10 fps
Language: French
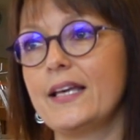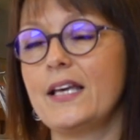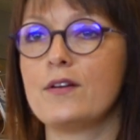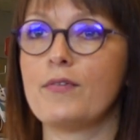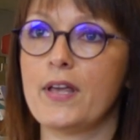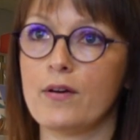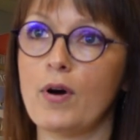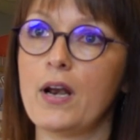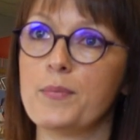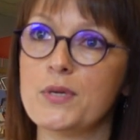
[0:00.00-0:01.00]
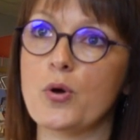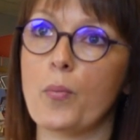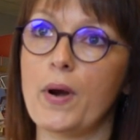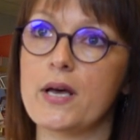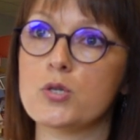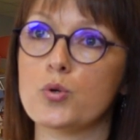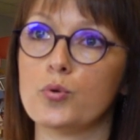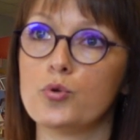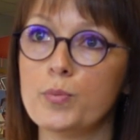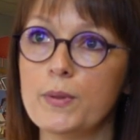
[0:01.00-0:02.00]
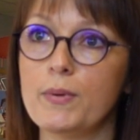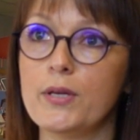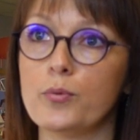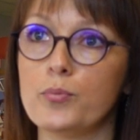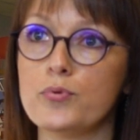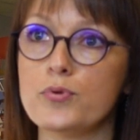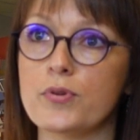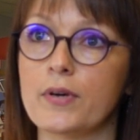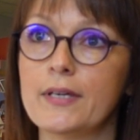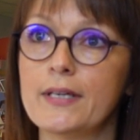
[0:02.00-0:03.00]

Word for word: il va y avoir la mise en place du bibliobus